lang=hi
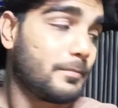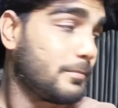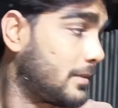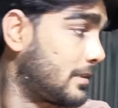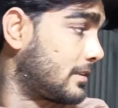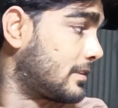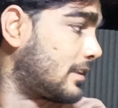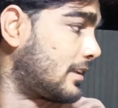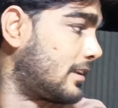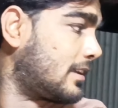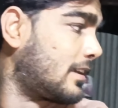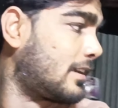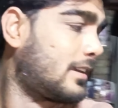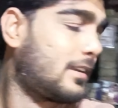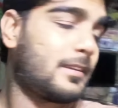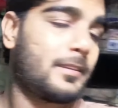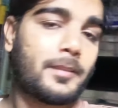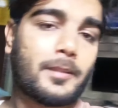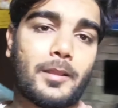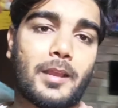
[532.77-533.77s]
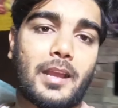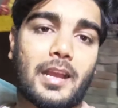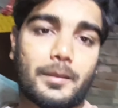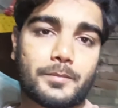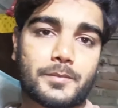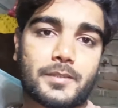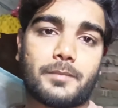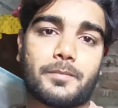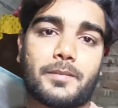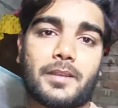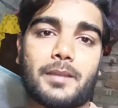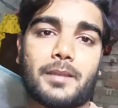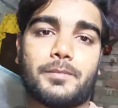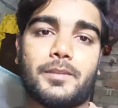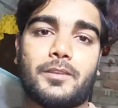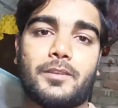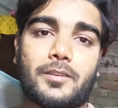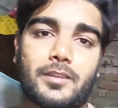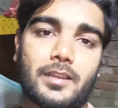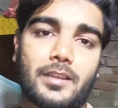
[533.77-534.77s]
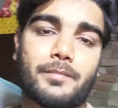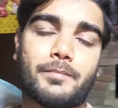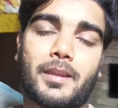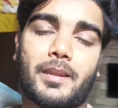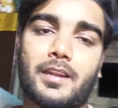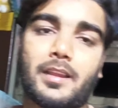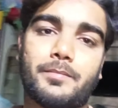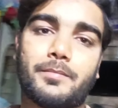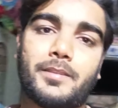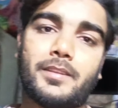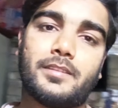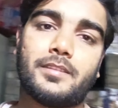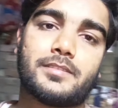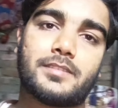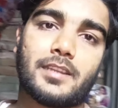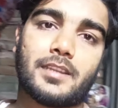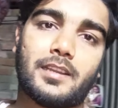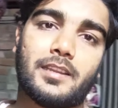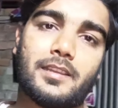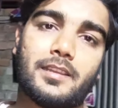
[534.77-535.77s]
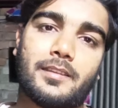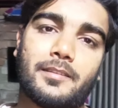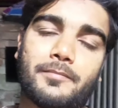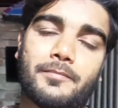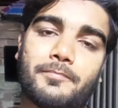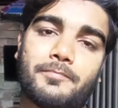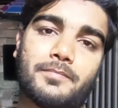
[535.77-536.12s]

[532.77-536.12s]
विनती है आप सबका भी और हमारा भी चलिए